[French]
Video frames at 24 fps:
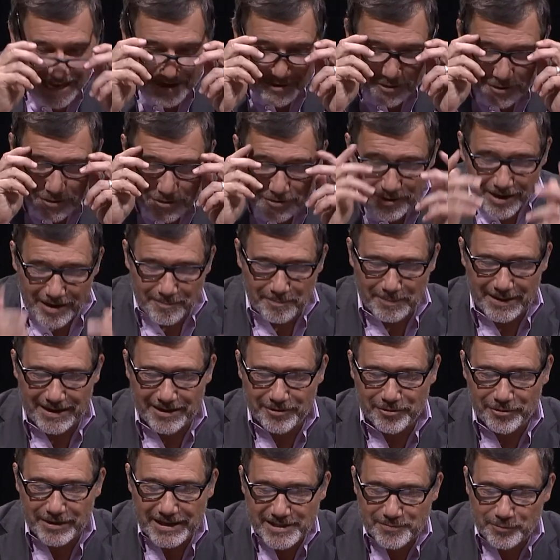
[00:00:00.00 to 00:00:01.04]
Alors, je
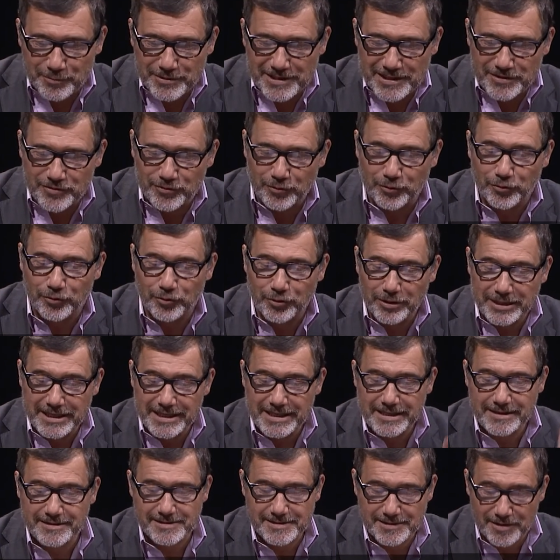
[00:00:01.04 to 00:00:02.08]
rappelle que l'exposition de
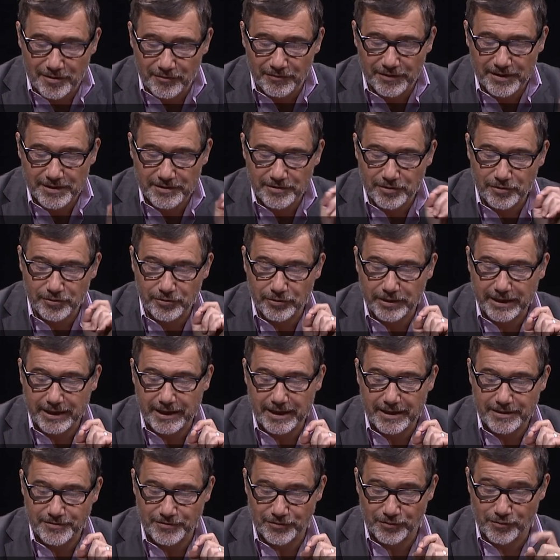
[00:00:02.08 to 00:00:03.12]
Lille 120 ans de
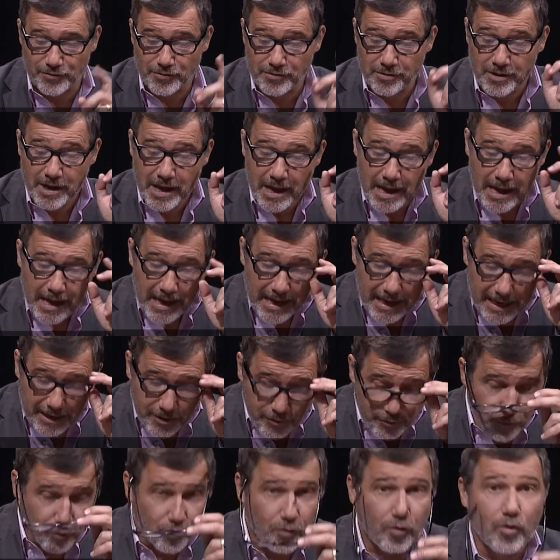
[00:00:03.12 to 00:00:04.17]
création a
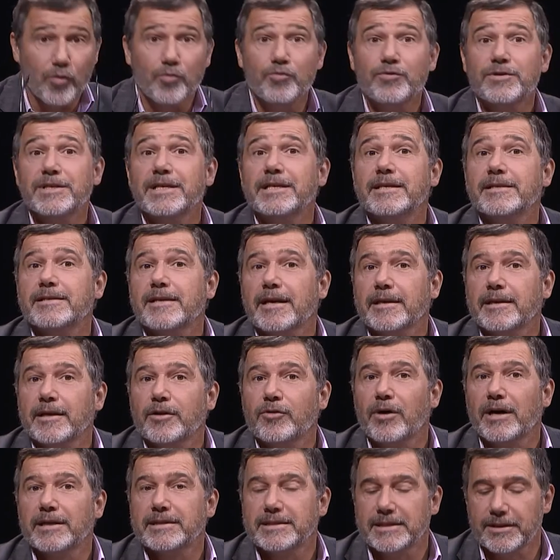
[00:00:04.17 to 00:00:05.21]
lieu au Musée des Arts
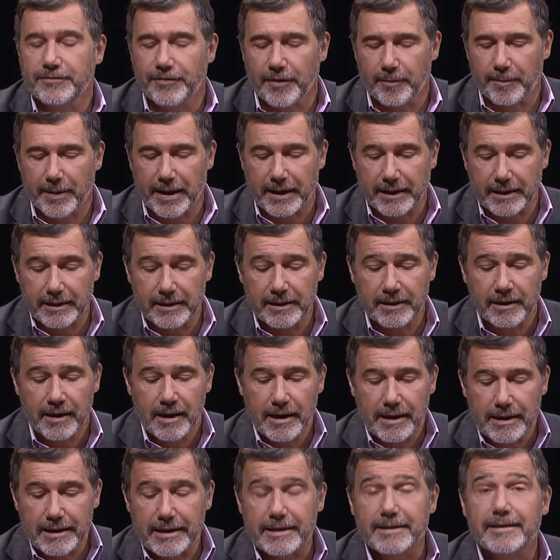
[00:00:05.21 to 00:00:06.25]
Décoratifs à Paris
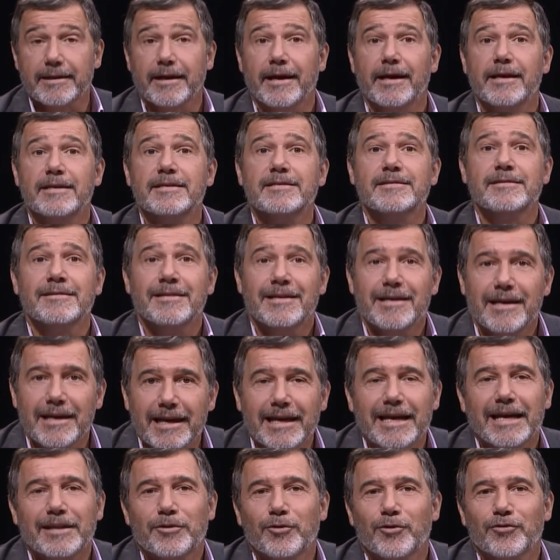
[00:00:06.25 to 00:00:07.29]
les 13
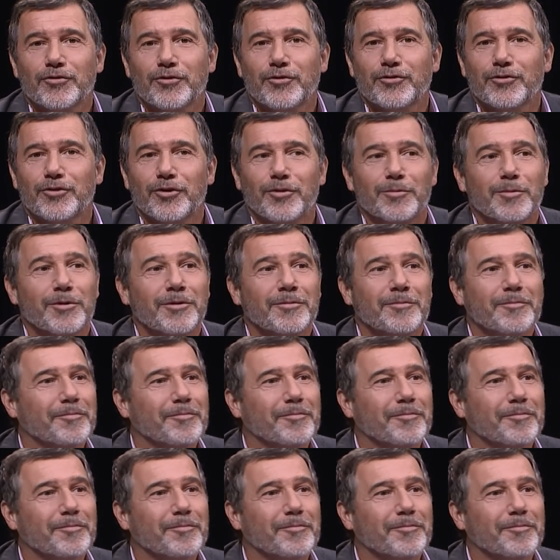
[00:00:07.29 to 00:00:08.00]
et 14 octobre.